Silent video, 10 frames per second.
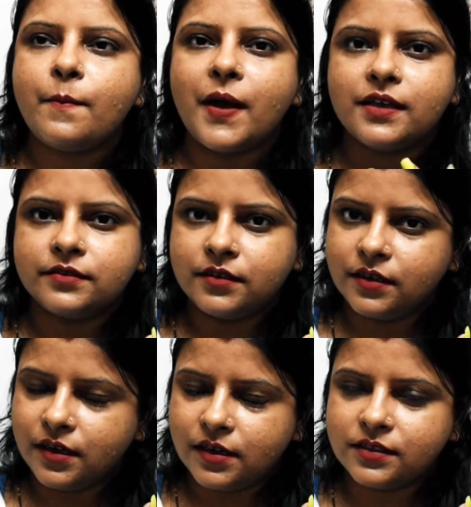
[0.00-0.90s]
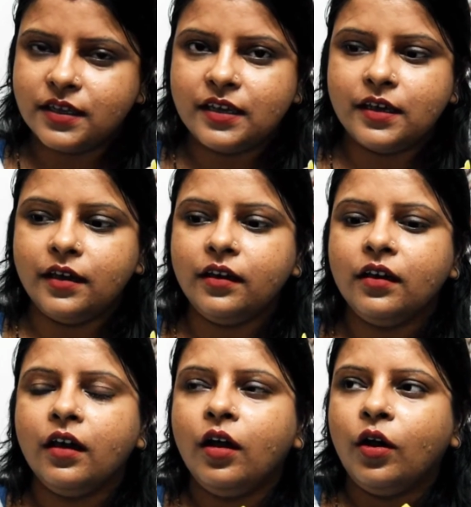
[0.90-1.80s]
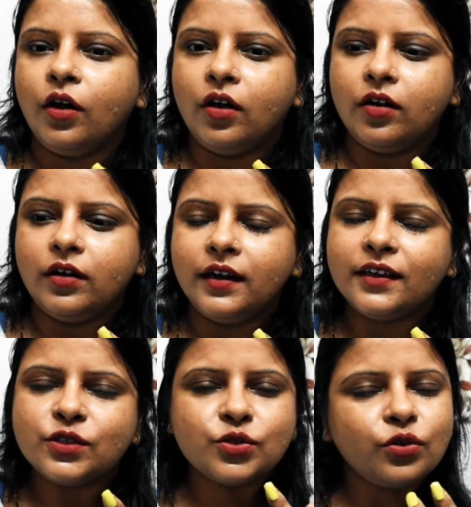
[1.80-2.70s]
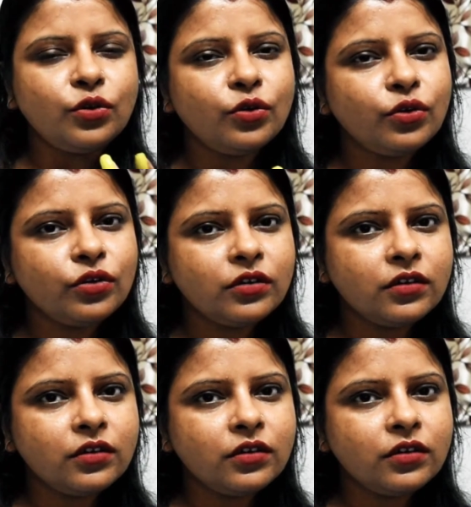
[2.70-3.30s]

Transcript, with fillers: पाँच दिन के लिए सही है और लेकिन जो लोग